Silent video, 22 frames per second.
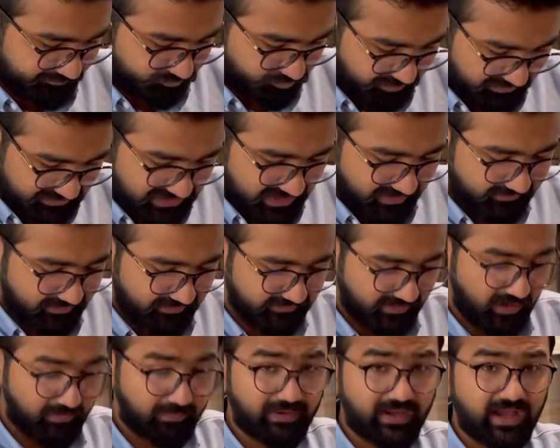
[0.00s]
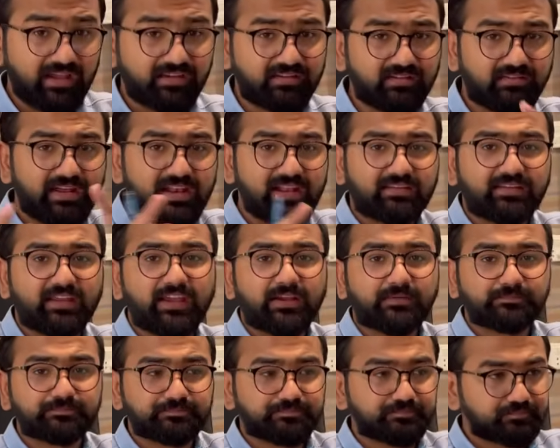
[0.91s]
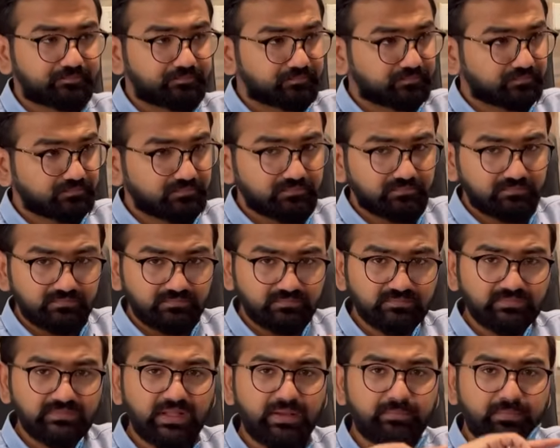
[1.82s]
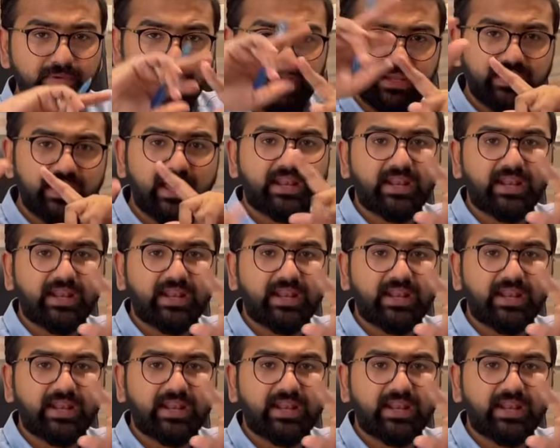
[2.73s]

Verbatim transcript: पचानवे हज़ार रुपये का इस हवाले से मेरी क्या